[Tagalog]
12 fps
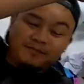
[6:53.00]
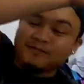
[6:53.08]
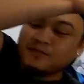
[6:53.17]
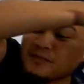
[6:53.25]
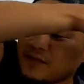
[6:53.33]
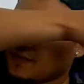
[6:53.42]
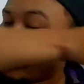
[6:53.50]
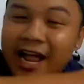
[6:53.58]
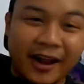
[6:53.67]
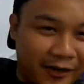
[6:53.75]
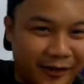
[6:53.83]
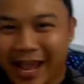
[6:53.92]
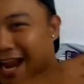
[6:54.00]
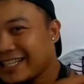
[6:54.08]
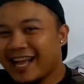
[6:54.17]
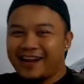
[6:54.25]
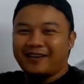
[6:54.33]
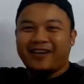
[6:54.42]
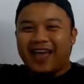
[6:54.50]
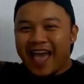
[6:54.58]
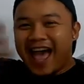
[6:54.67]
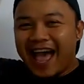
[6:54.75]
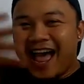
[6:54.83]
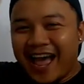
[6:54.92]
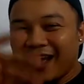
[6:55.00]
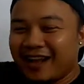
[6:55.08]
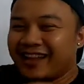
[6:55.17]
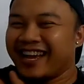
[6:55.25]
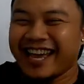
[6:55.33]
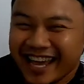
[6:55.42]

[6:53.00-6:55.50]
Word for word: Thank you so da, much. Diyan siya. Thank hey! you so much.